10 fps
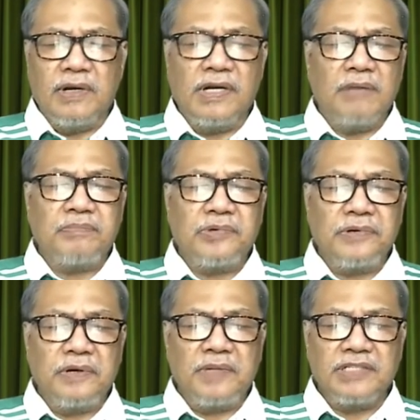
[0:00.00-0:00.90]
Nawa nga
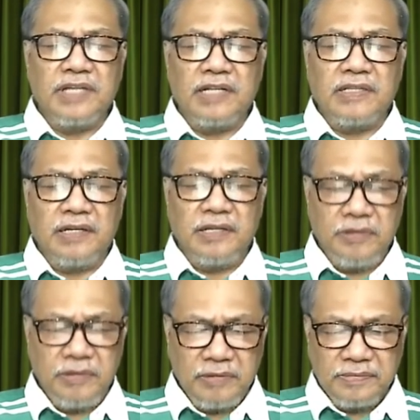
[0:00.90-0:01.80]
po ang mga salita
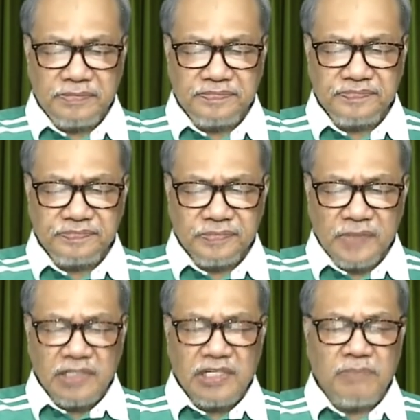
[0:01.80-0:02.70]
ninyo
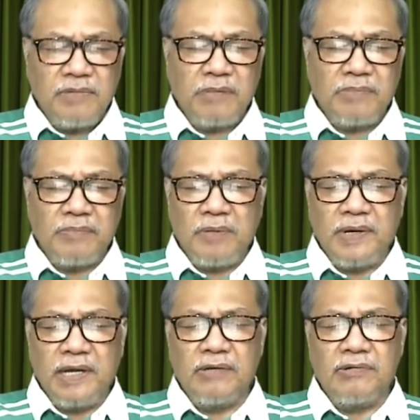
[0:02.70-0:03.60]
ang siya
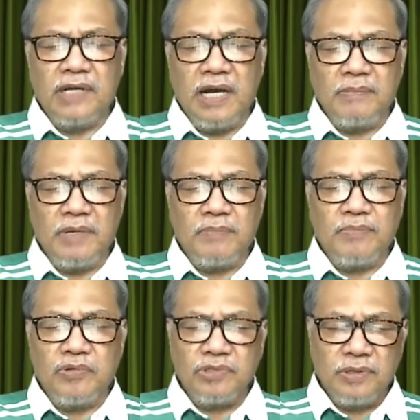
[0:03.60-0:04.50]
makapagbabago ng
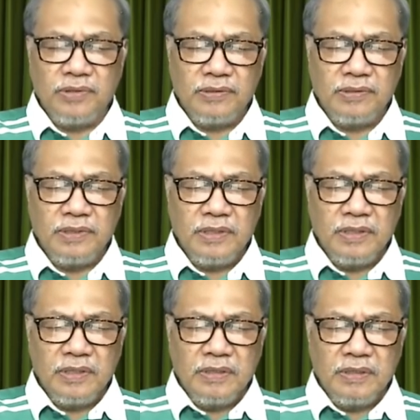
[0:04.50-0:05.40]
aming puso,
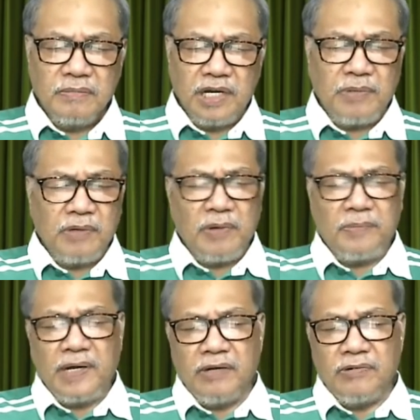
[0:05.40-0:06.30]

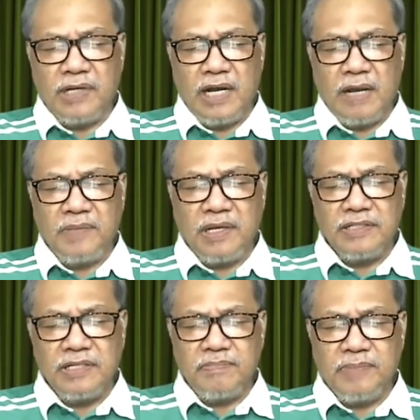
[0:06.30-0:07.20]
makapagbabago ng
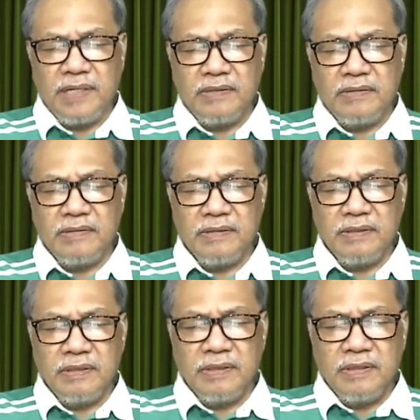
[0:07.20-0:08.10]
aming isipan,
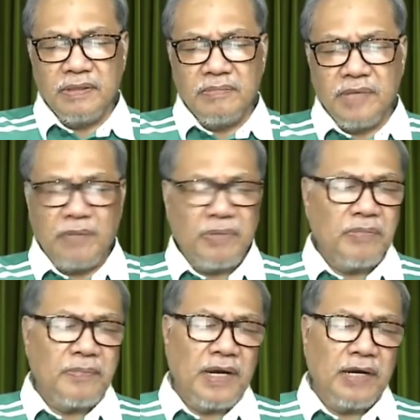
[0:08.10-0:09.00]

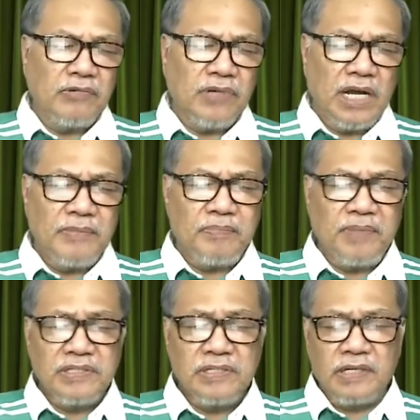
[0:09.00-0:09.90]
makapagbabago ng
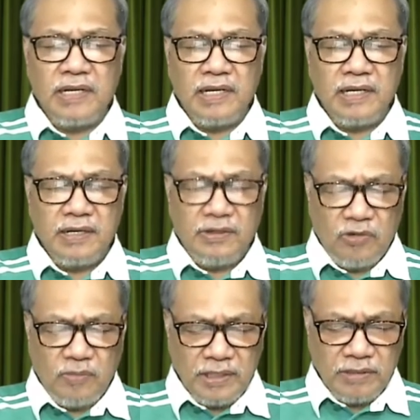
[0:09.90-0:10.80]
aming pansariling
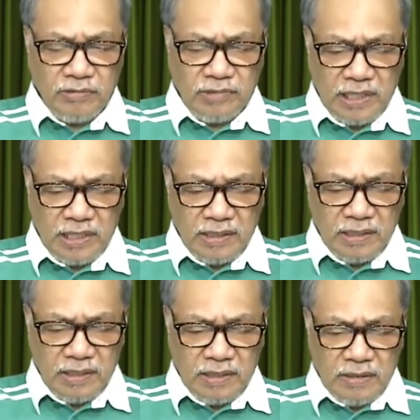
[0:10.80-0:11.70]
kalooban, kundi
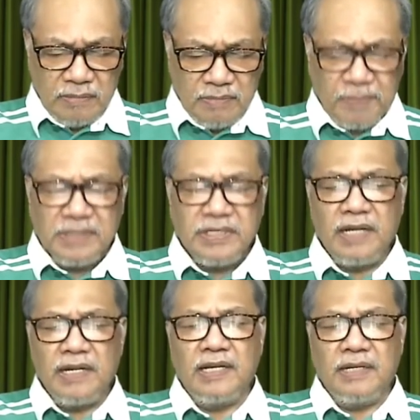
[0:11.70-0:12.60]

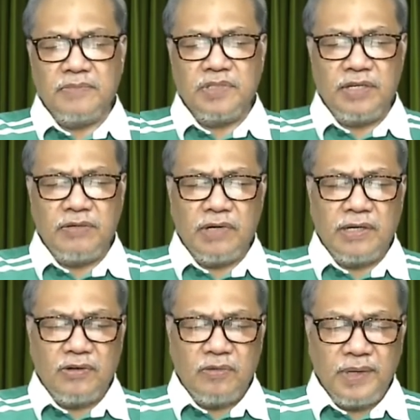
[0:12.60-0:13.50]
mapasailalim sa
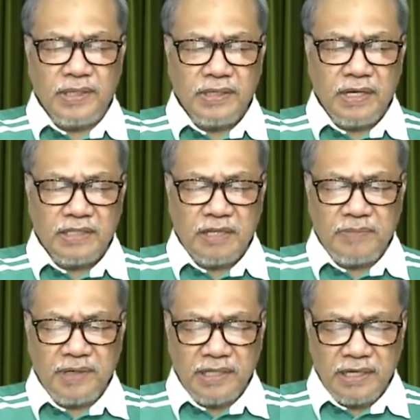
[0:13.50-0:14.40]
iyong kalooban at
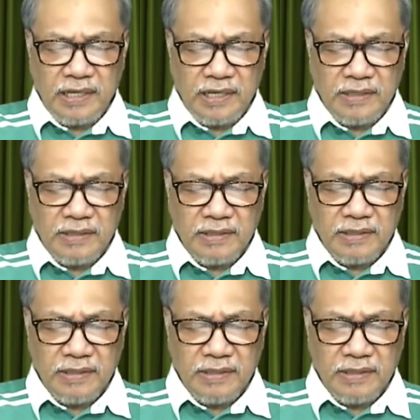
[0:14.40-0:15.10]
kapangyarihan.